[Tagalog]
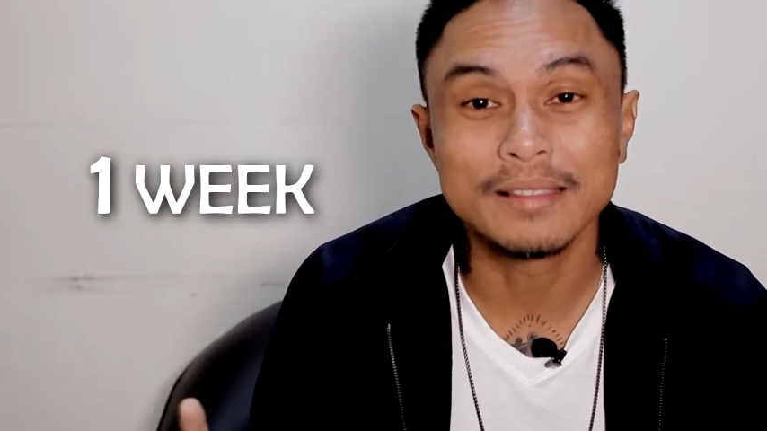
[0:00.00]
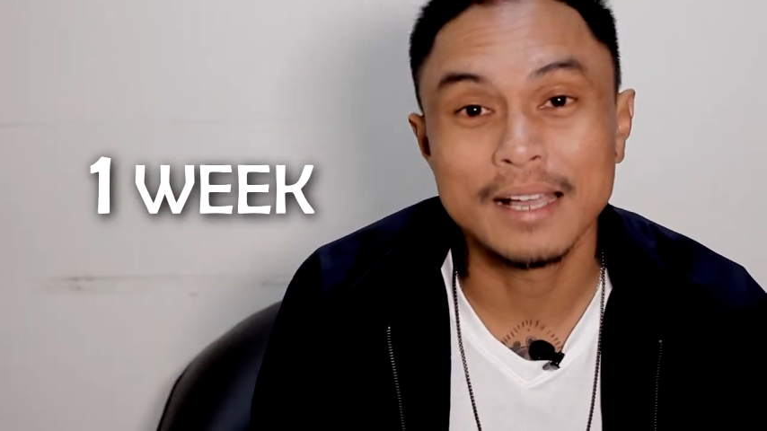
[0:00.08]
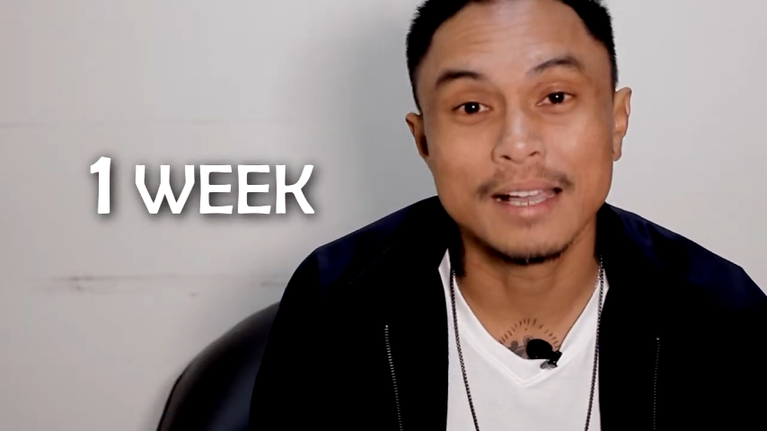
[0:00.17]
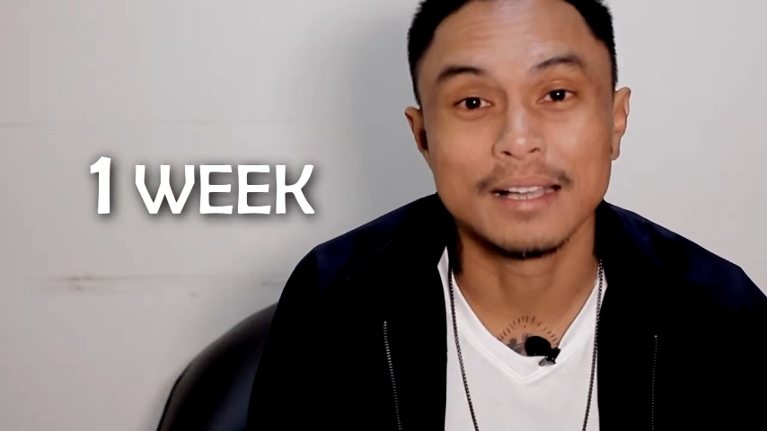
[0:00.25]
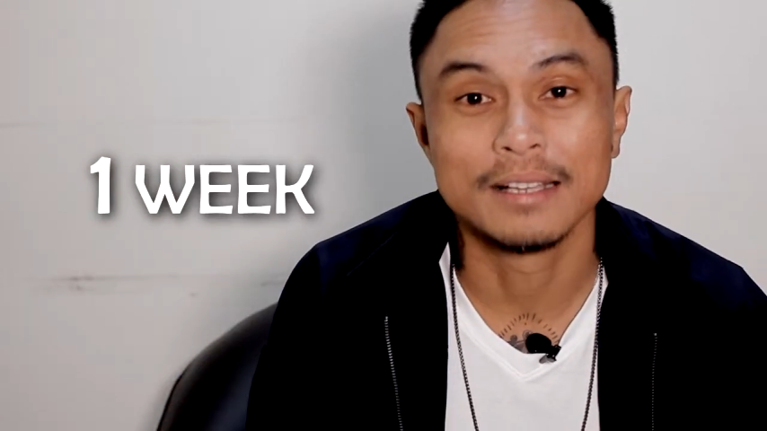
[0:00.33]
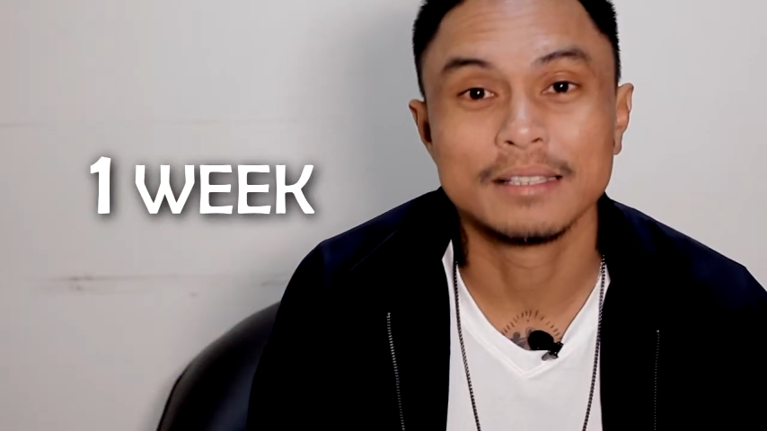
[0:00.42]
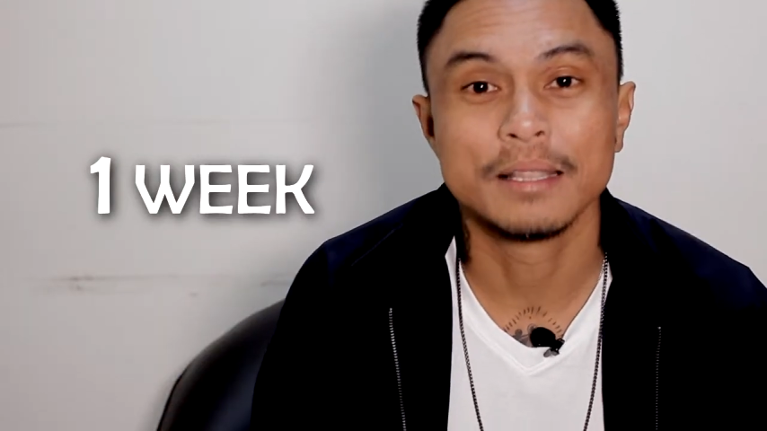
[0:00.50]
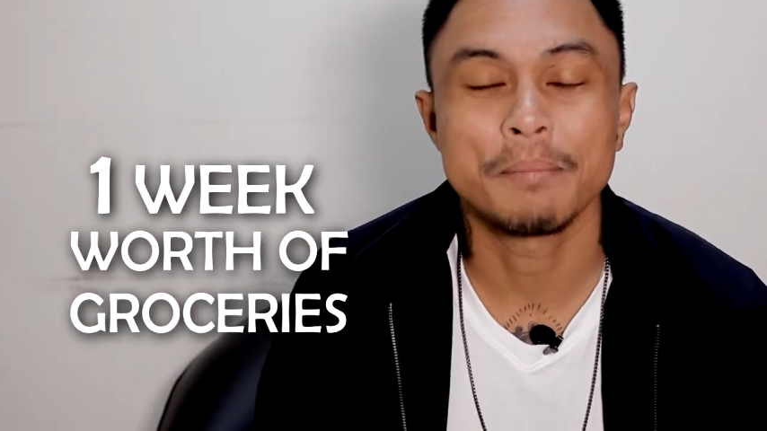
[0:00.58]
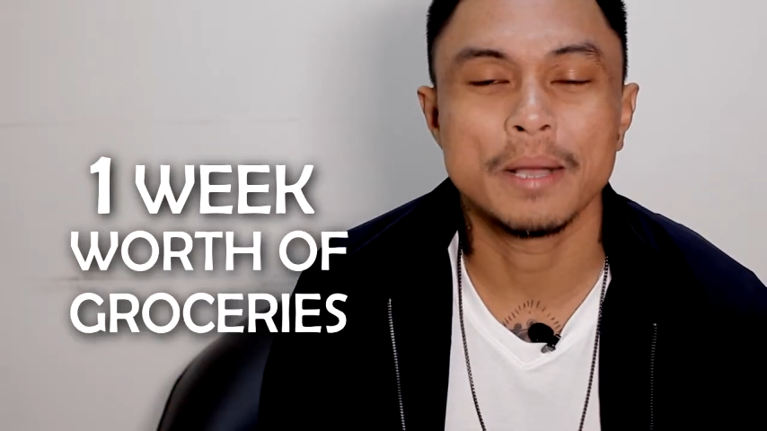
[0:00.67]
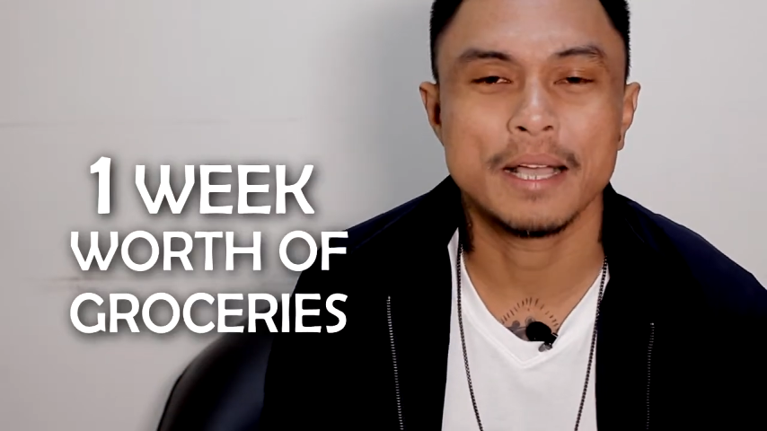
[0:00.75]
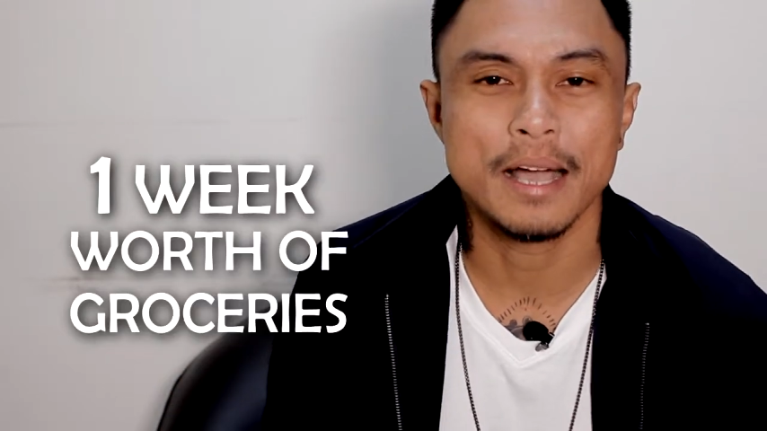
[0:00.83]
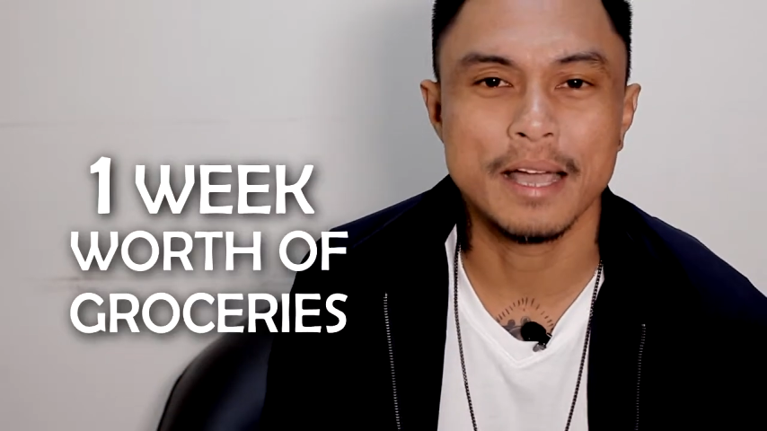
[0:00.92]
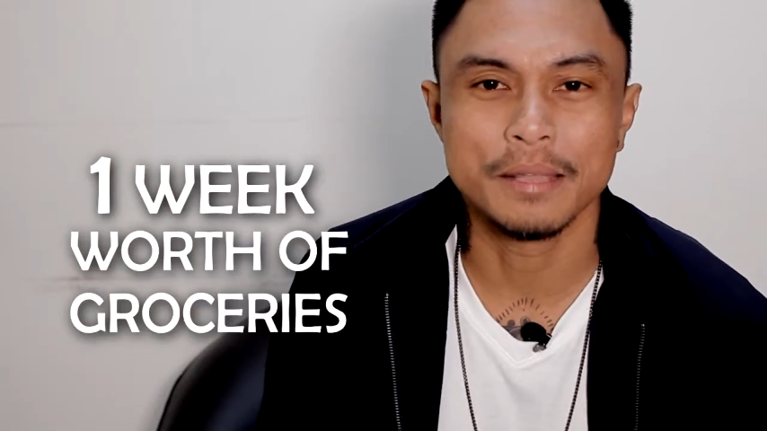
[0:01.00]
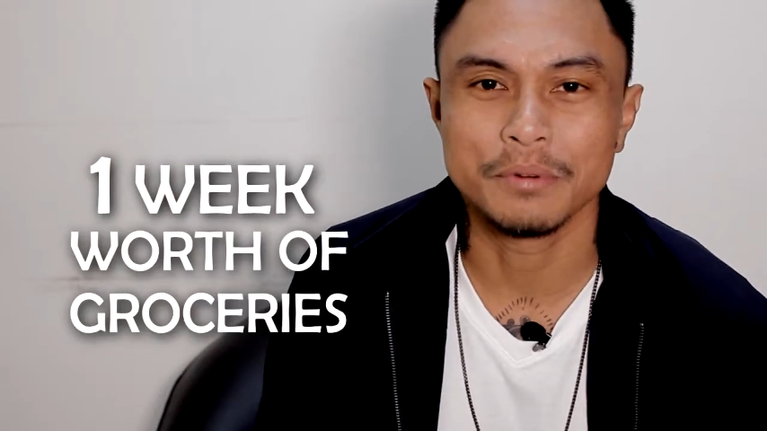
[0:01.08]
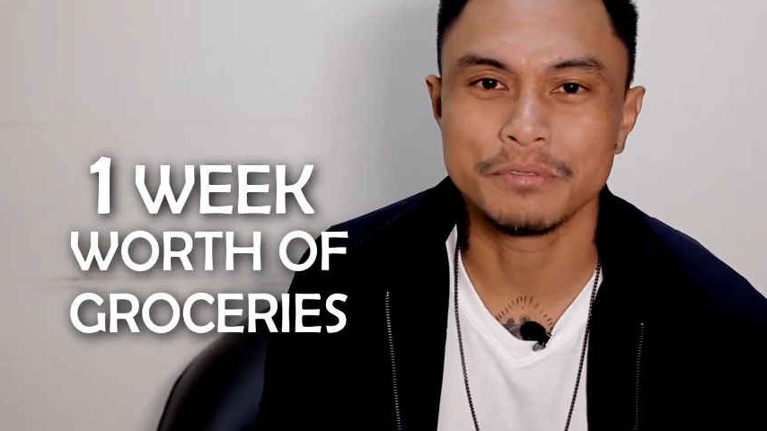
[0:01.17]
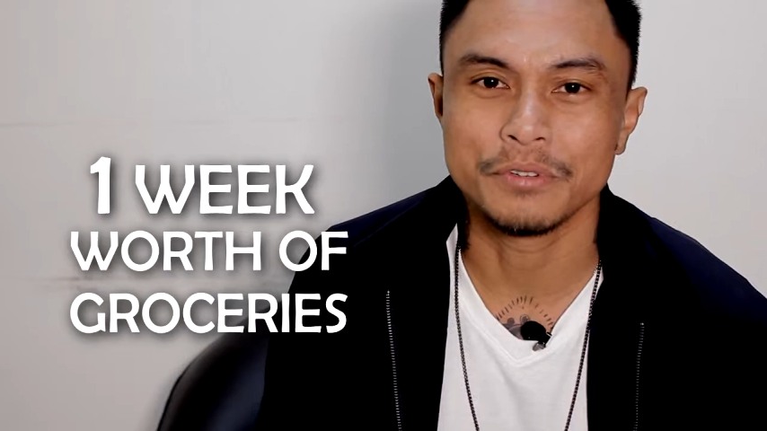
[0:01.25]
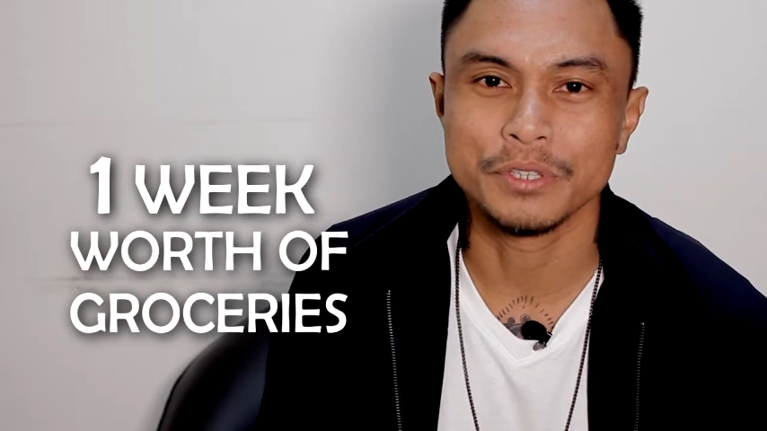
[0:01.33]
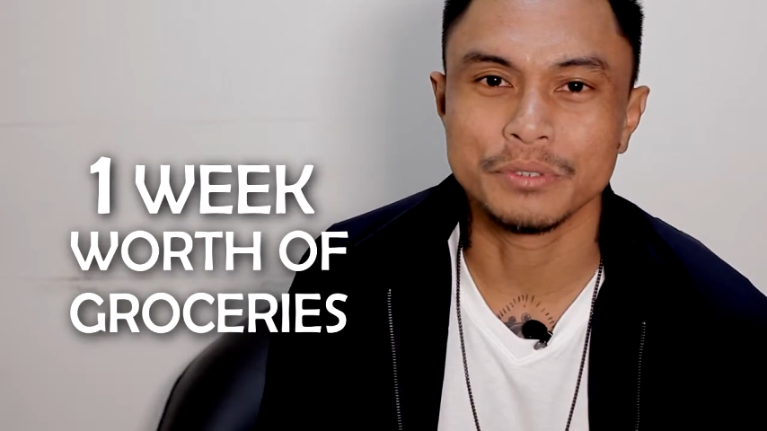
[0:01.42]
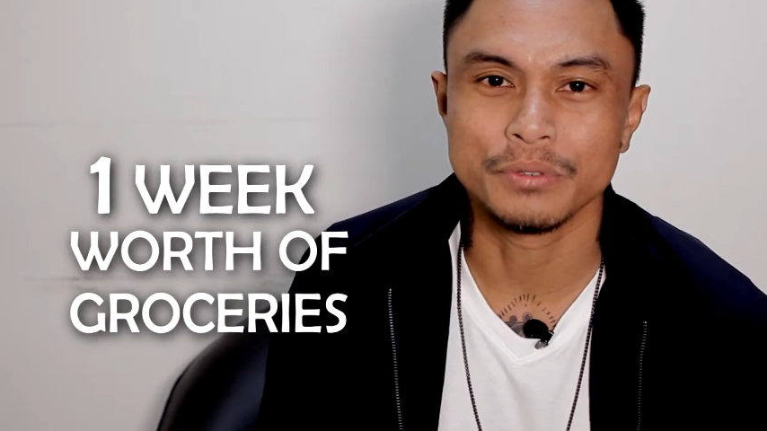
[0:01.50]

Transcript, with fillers: na na pagkain mo for your